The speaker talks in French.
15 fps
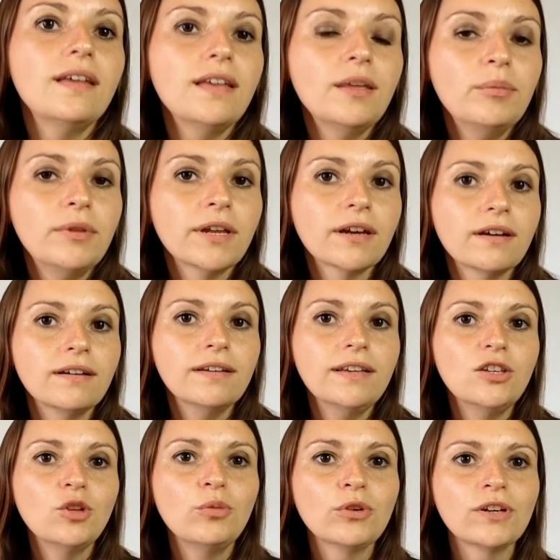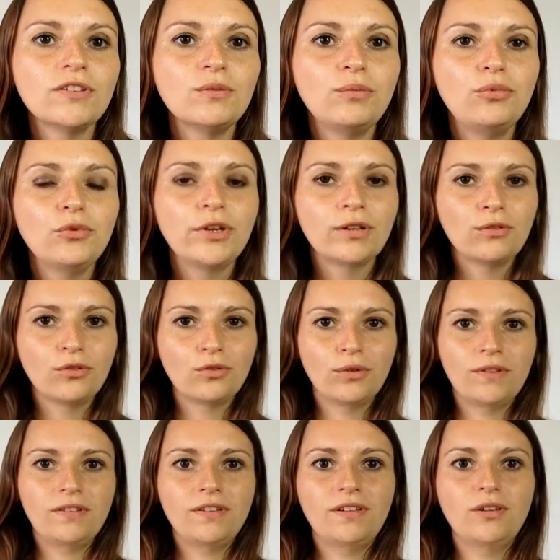Eh bien, il ne me reste plus qu'à te
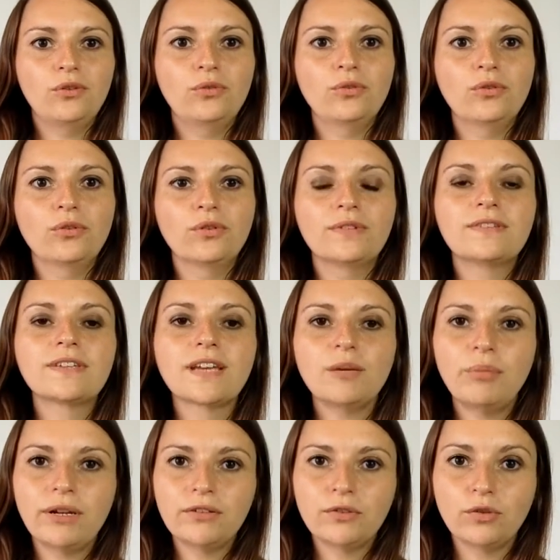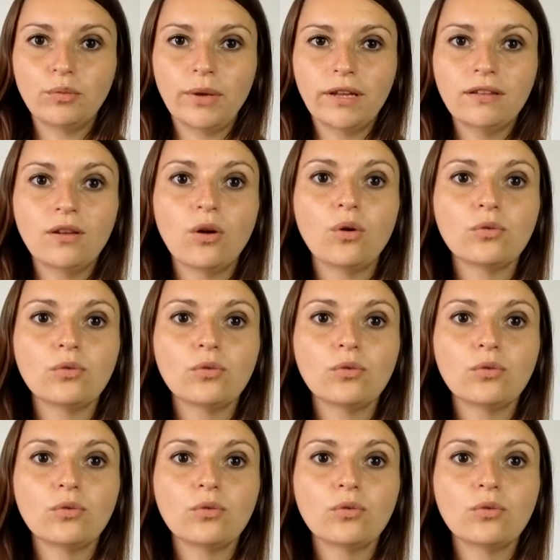souhaiter une très belle semaine.